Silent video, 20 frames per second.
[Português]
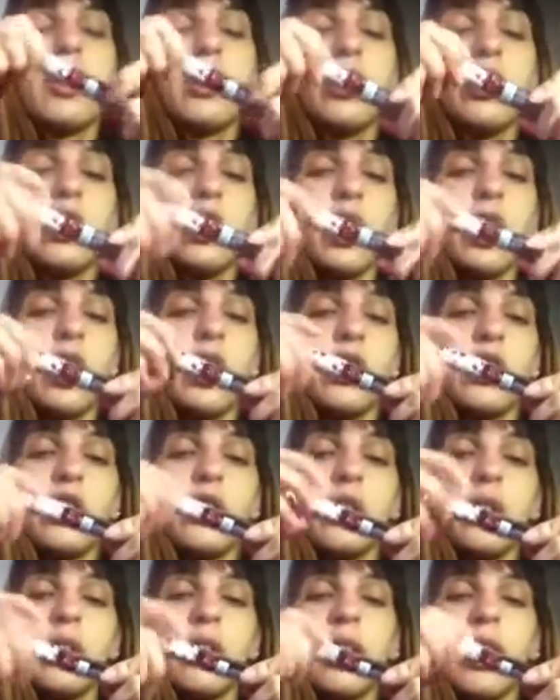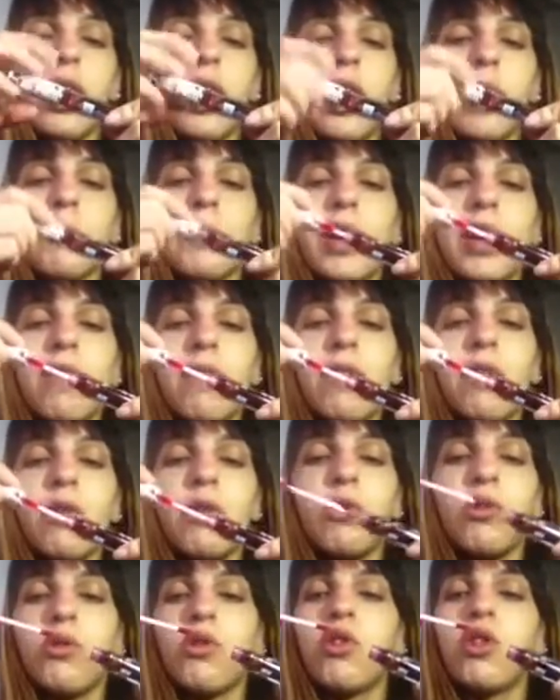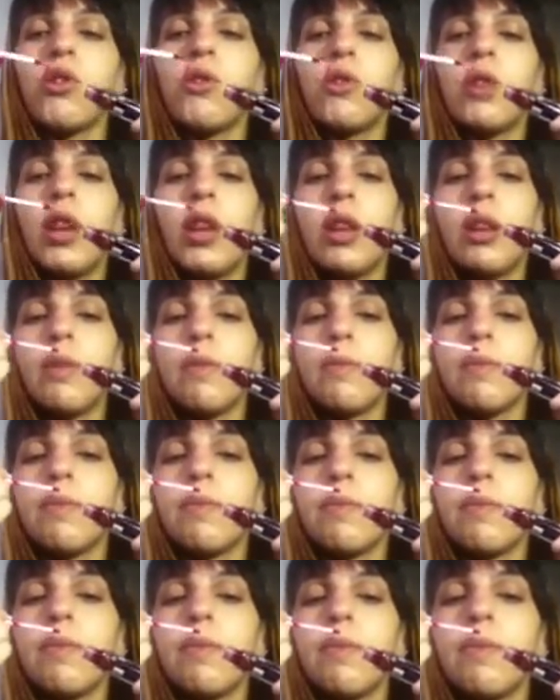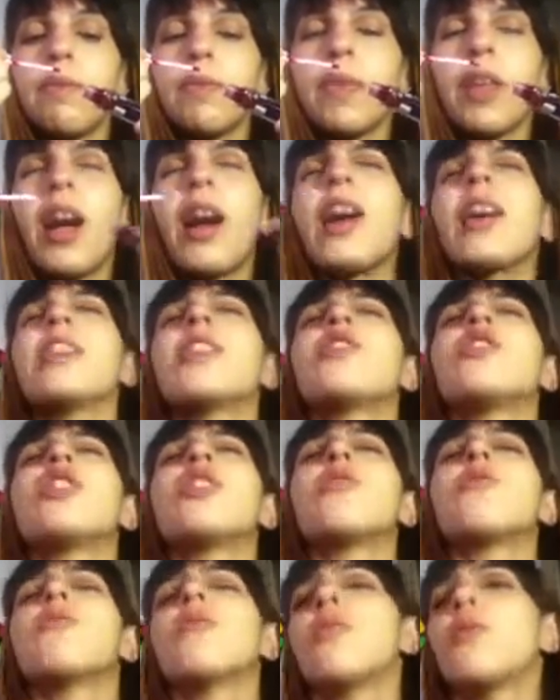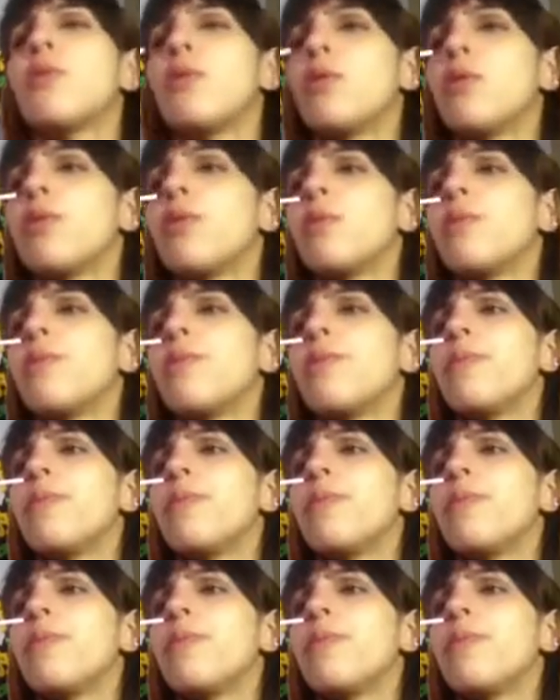gente, é maravilhoso o cheiro dele. Ai, que cheiro gostoso.